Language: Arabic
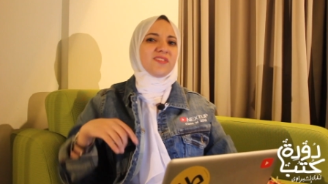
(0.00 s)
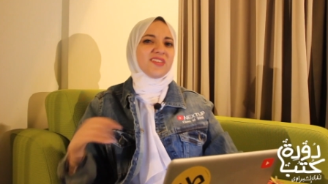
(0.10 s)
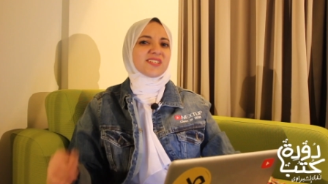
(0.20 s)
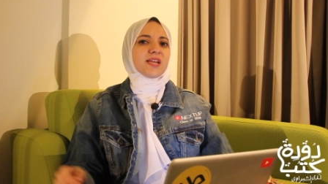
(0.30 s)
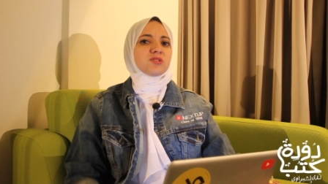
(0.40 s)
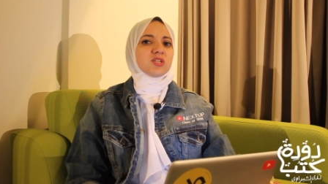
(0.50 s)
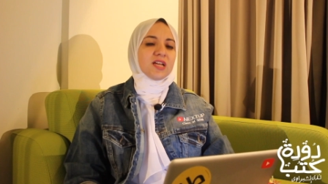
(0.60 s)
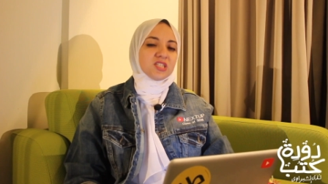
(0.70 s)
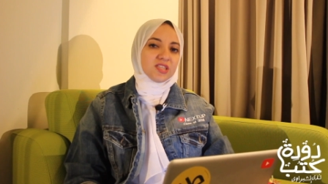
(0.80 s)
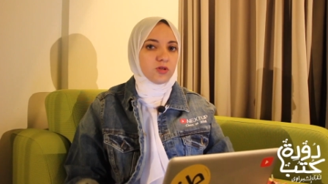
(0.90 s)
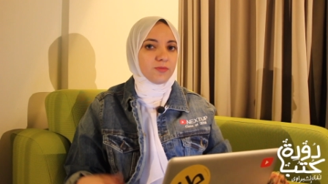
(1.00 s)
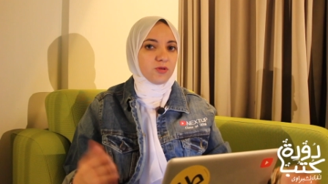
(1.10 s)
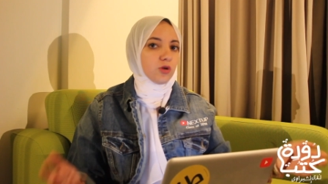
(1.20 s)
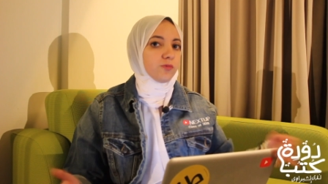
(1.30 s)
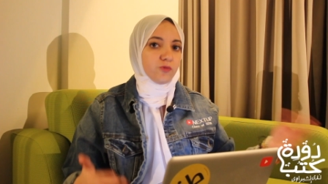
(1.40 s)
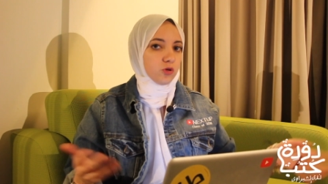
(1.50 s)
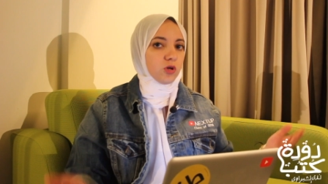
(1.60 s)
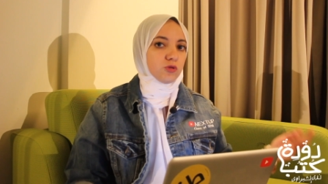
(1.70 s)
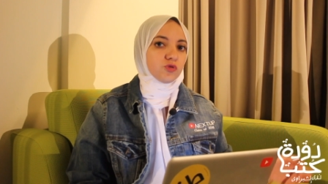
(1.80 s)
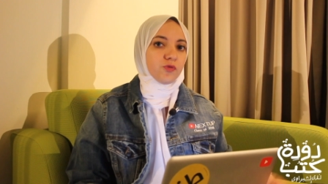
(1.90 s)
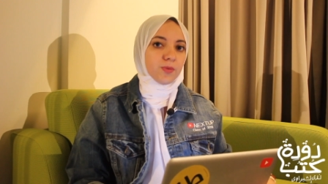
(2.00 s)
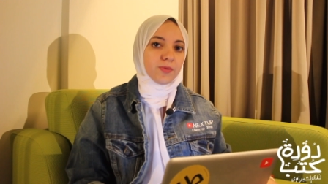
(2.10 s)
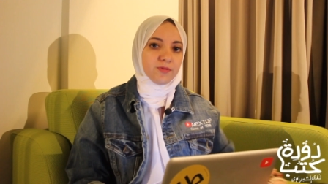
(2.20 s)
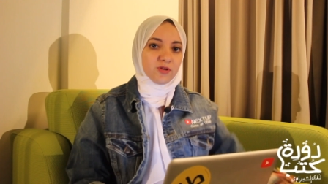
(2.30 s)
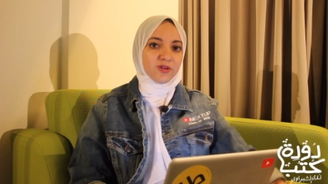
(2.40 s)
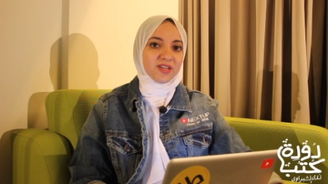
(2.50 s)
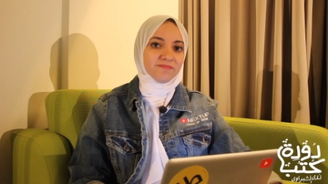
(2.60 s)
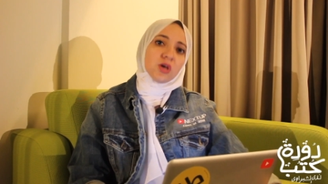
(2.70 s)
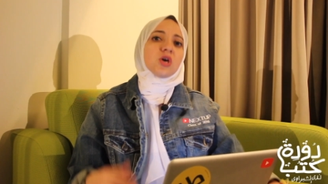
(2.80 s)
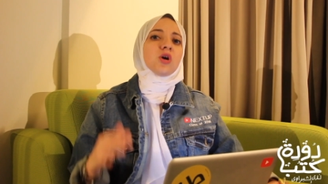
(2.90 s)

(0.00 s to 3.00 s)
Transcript: في الديسكربشن علشان تعملوا لهم فولو او تشوفوا هم بيعملوا ايه